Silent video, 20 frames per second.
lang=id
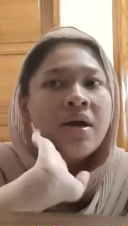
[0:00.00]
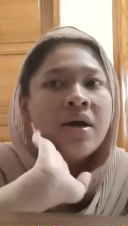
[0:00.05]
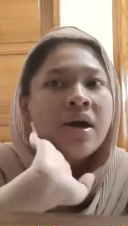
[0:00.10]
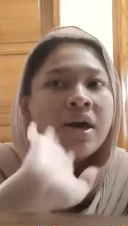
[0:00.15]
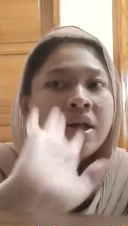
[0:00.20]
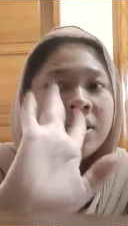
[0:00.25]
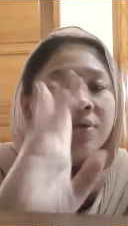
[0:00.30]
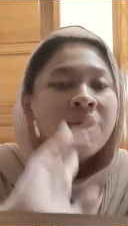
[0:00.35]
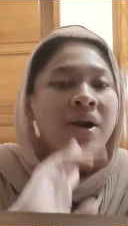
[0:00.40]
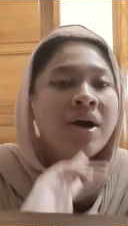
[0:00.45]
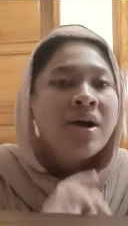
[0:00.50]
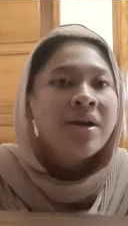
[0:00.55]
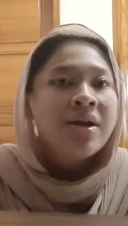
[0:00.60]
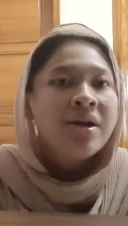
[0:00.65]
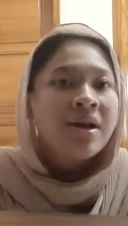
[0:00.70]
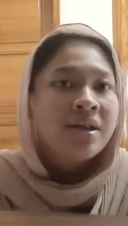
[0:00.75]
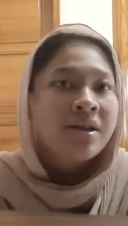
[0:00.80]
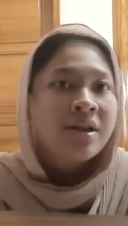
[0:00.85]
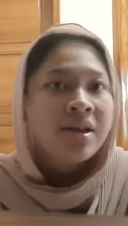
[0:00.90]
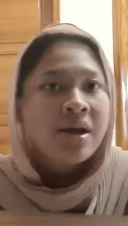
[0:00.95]
itulah
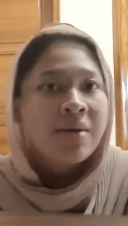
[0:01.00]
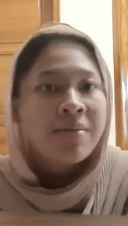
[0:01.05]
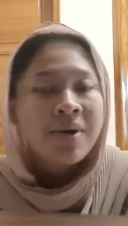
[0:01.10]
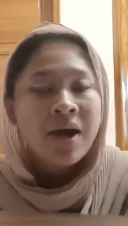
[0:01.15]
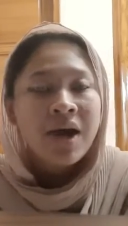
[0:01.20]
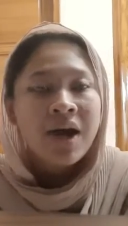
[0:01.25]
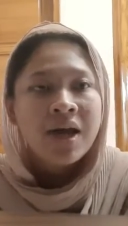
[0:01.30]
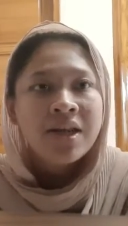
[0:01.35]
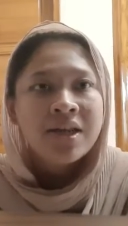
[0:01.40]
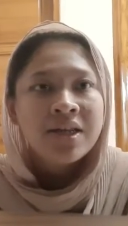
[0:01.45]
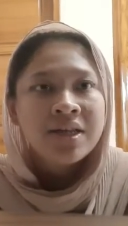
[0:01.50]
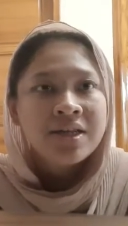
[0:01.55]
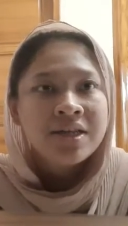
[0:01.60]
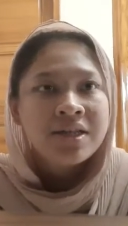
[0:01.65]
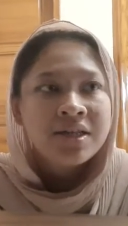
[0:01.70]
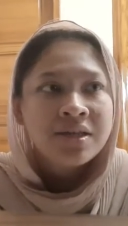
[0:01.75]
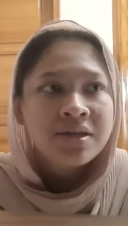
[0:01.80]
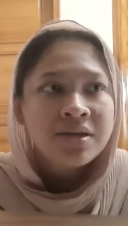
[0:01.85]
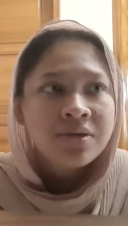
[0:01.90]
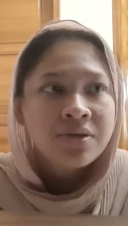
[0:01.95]
yang dinamakan
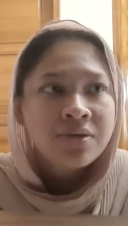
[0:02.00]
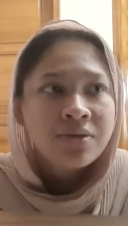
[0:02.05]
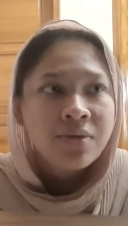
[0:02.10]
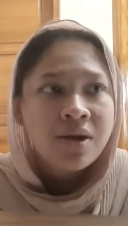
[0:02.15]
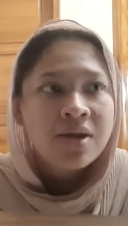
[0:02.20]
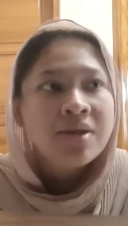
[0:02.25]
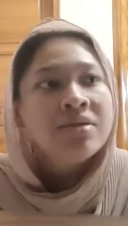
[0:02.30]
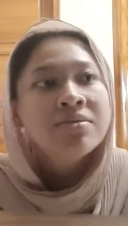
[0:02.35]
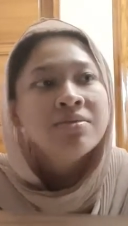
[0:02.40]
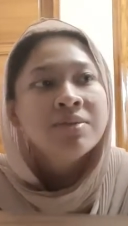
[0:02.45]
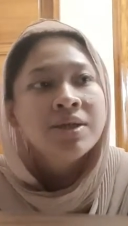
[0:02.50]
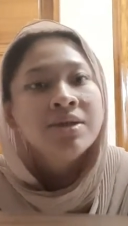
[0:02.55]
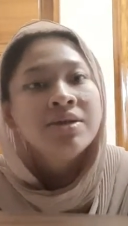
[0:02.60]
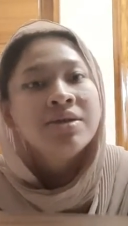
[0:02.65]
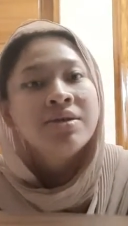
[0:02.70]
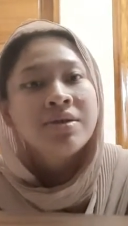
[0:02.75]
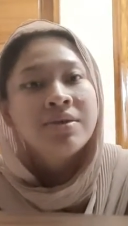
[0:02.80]
dualisme